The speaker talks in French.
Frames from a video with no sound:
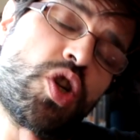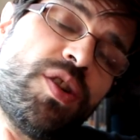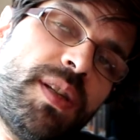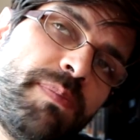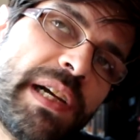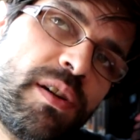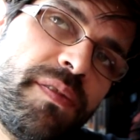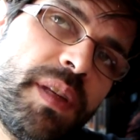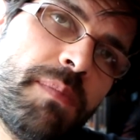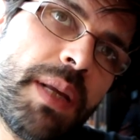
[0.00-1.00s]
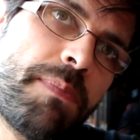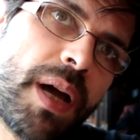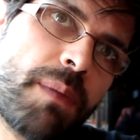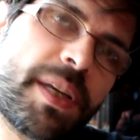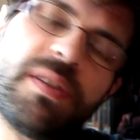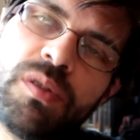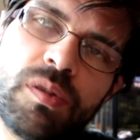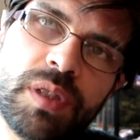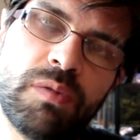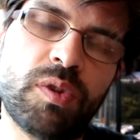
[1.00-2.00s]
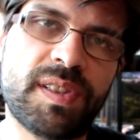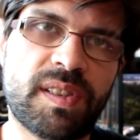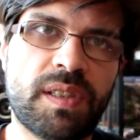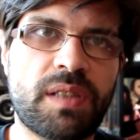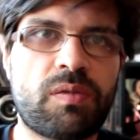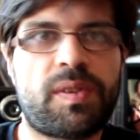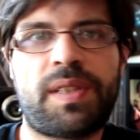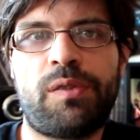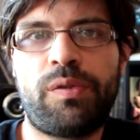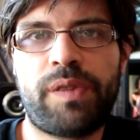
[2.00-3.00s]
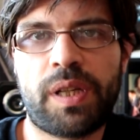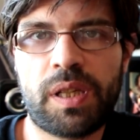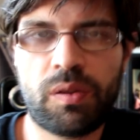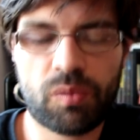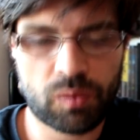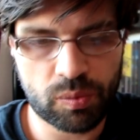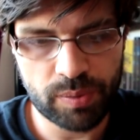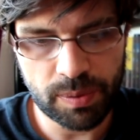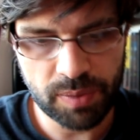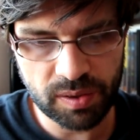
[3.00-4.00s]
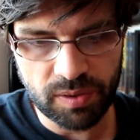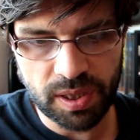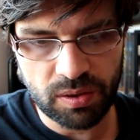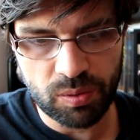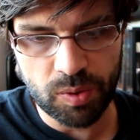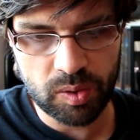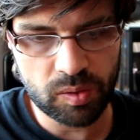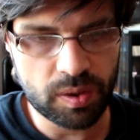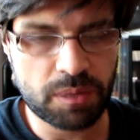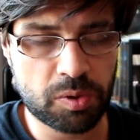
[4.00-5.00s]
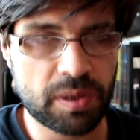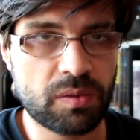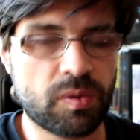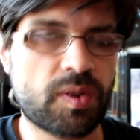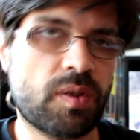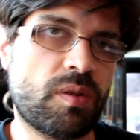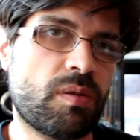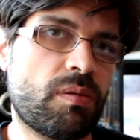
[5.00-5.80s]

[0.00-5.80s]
je ne dis pas que le film n'est pas impressionnant au niveau des scènes d'action, celle du ferry dont on peut apercevoir quelques morceaux dans la bande-annonce,